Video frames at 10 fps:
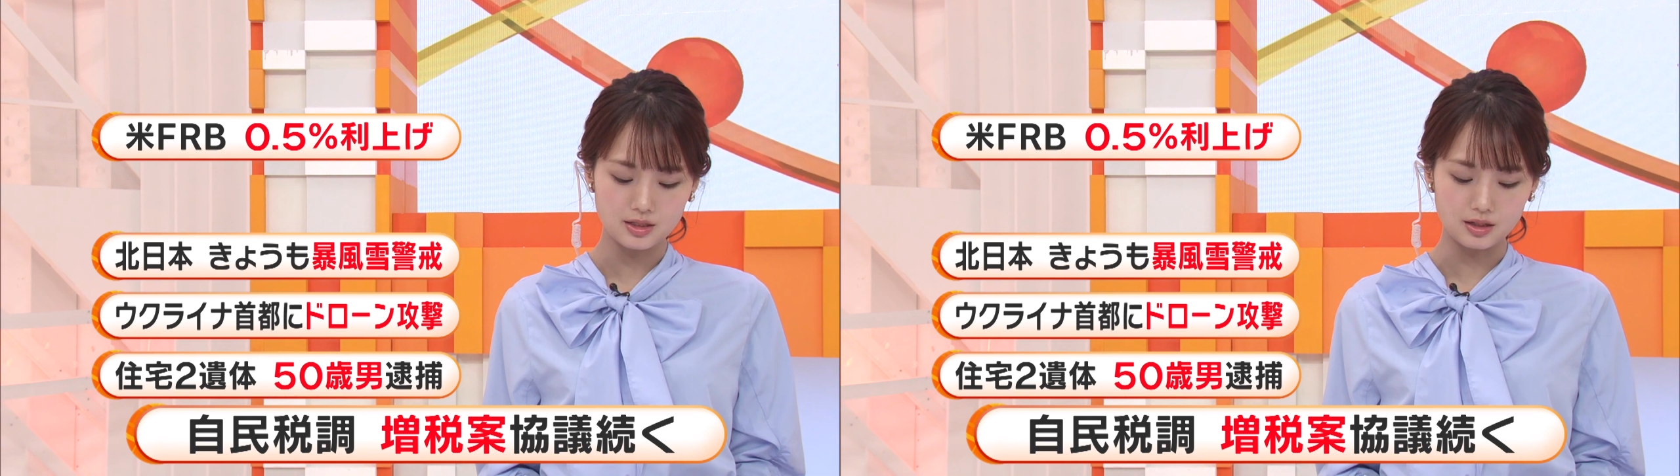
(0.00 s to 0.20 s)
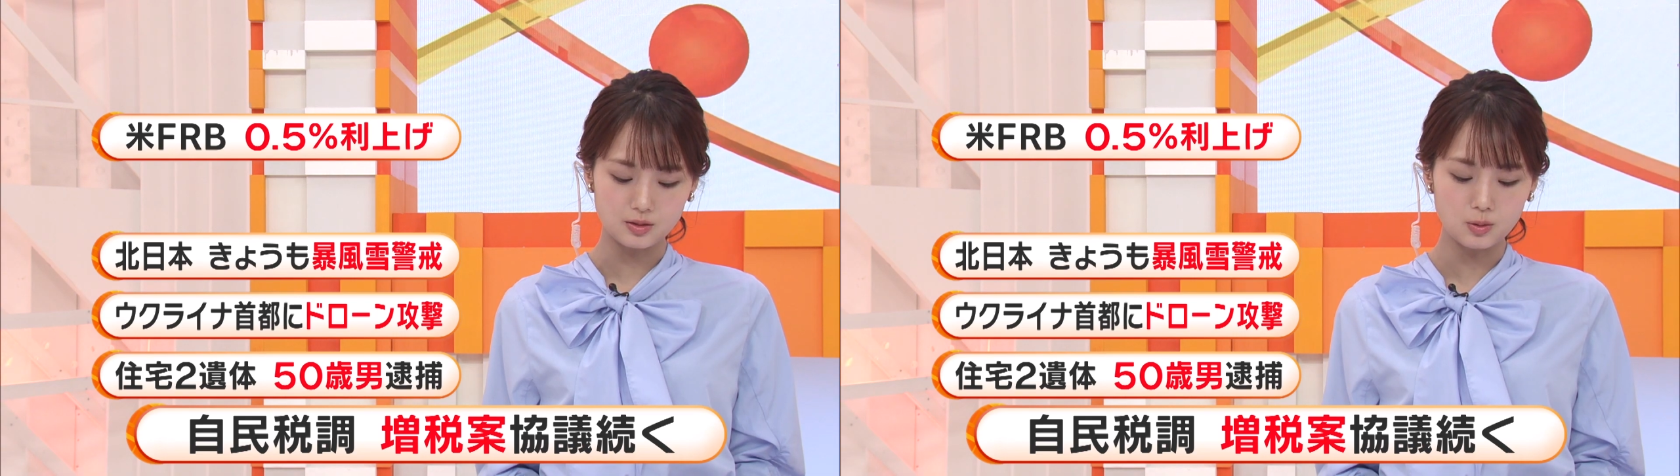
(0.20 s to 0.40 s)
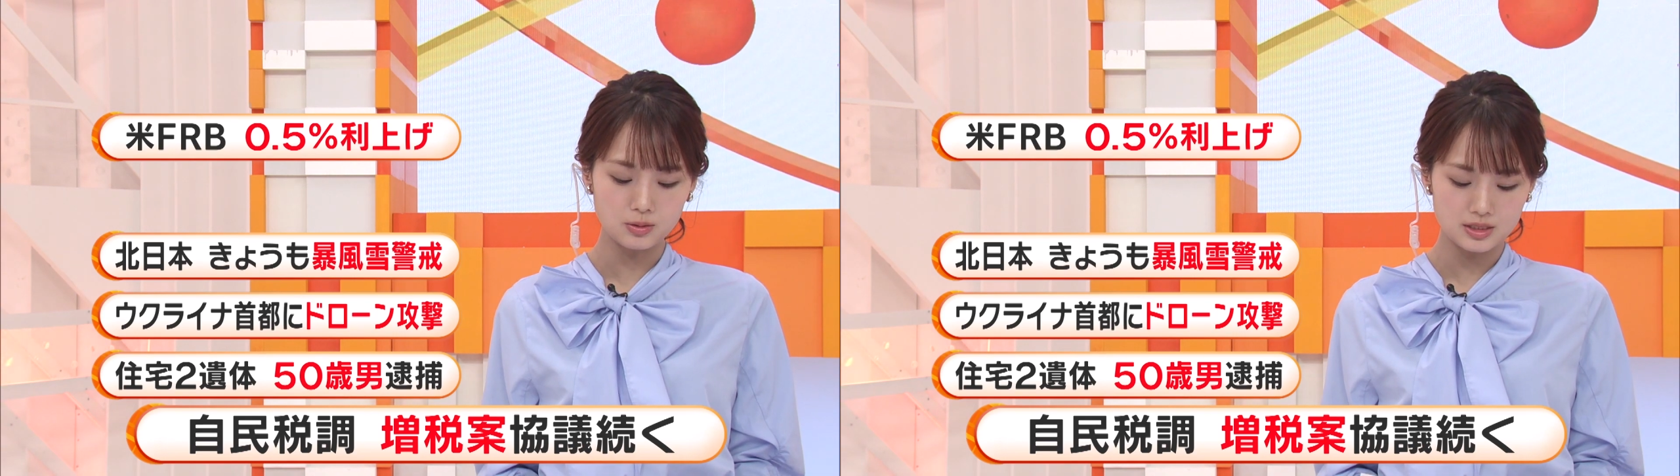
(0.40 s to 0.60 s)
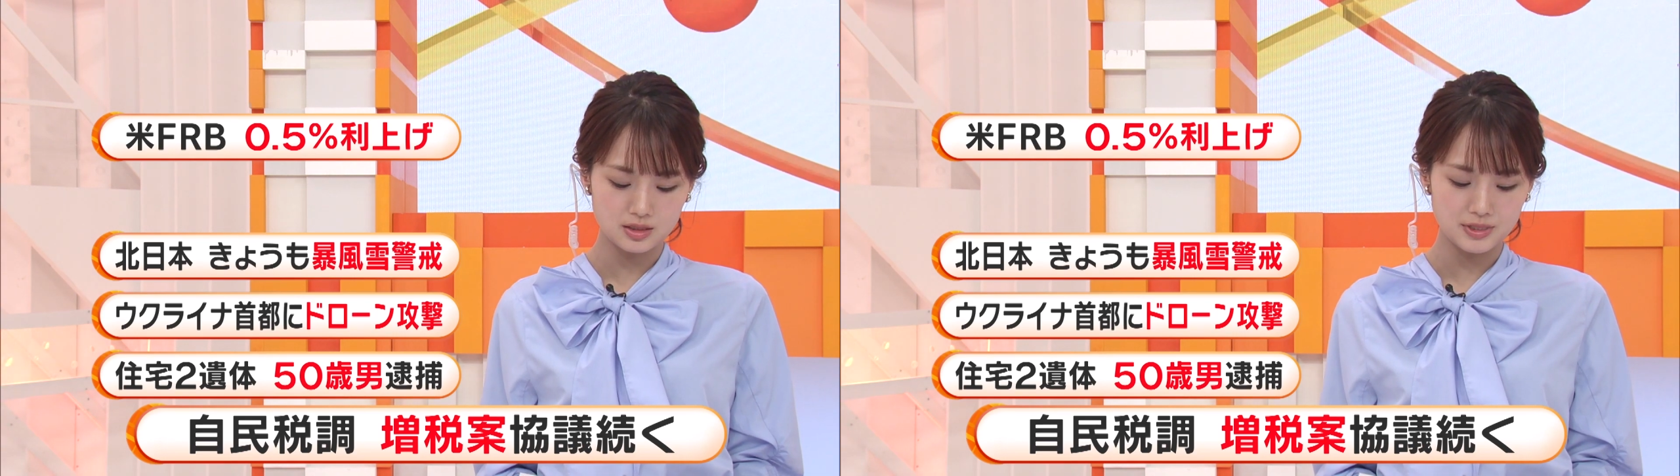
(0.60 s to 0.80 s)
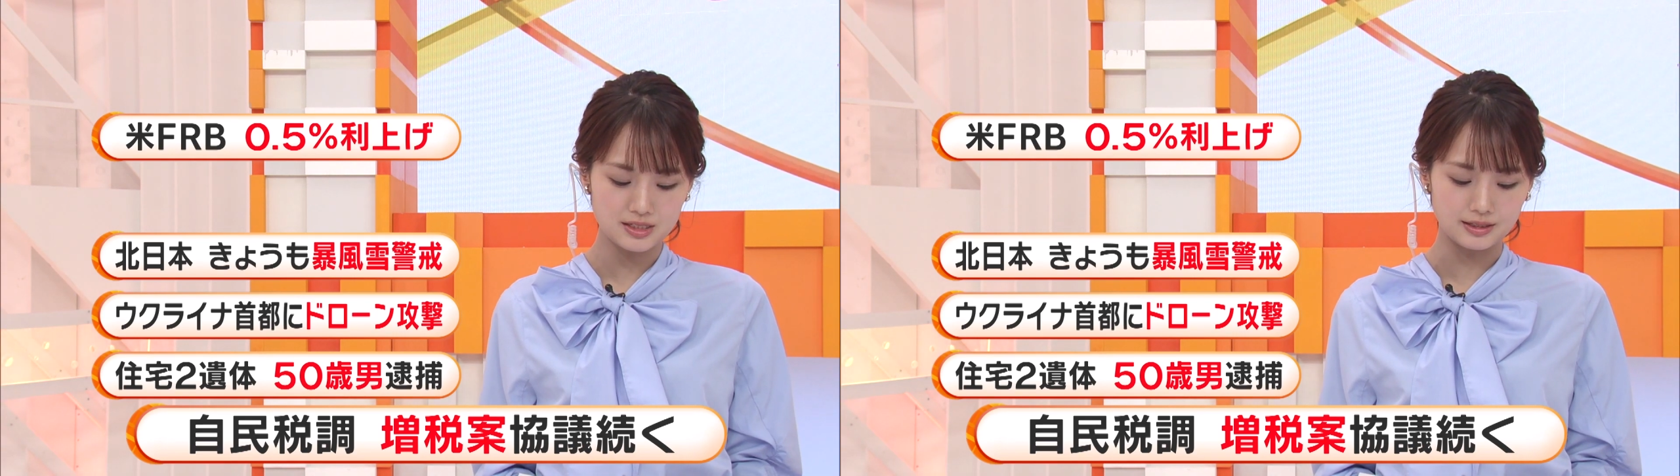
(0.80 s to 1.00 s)
いて協議
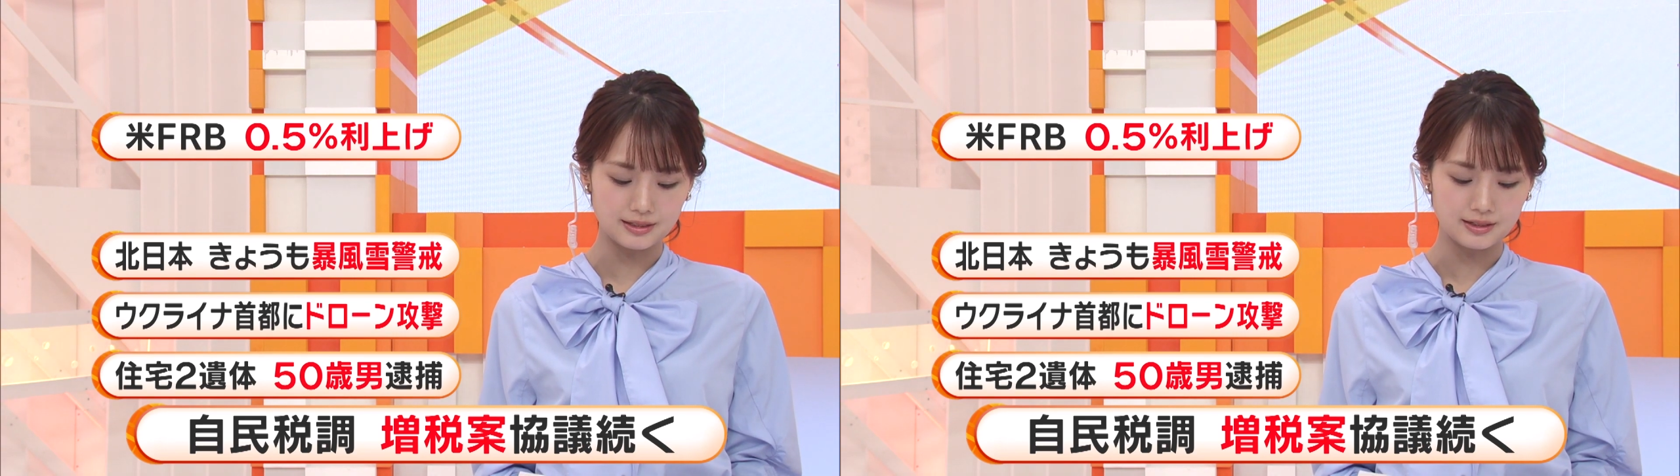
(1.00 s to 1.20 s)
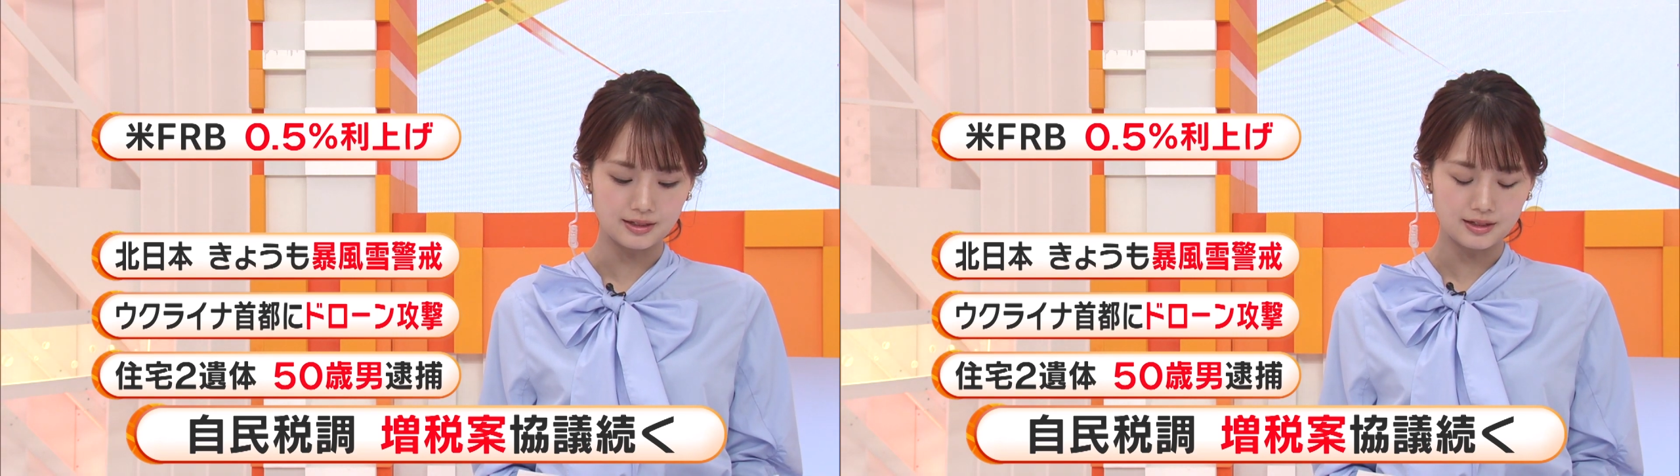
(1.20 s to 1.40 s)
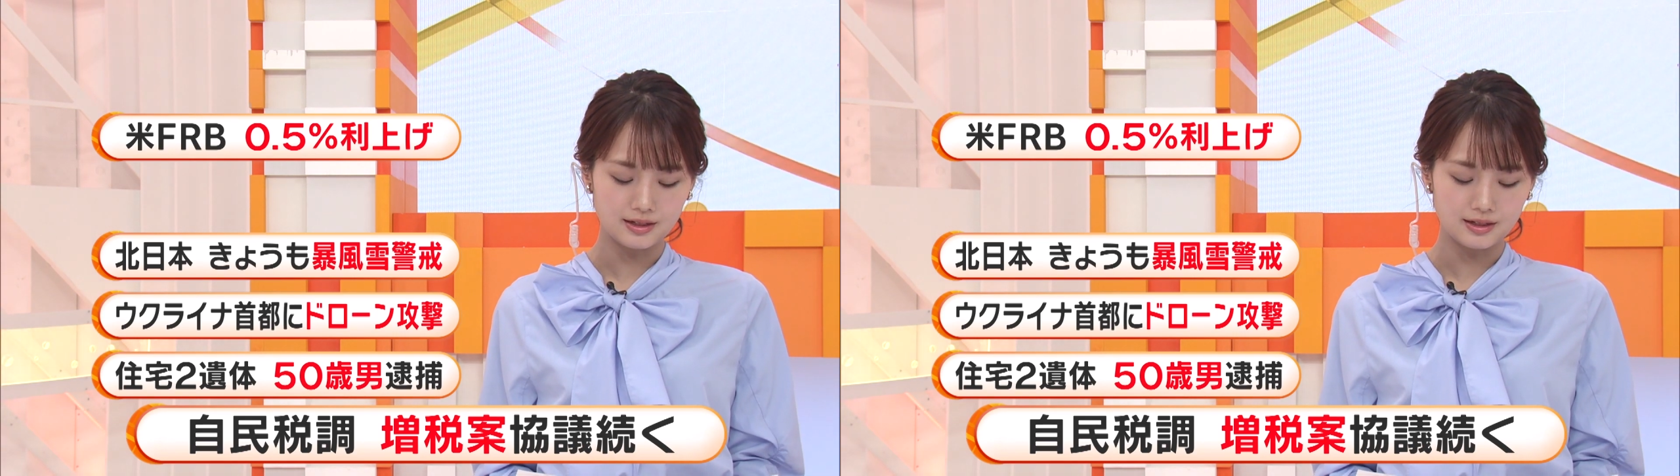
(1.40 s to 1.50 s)
しますが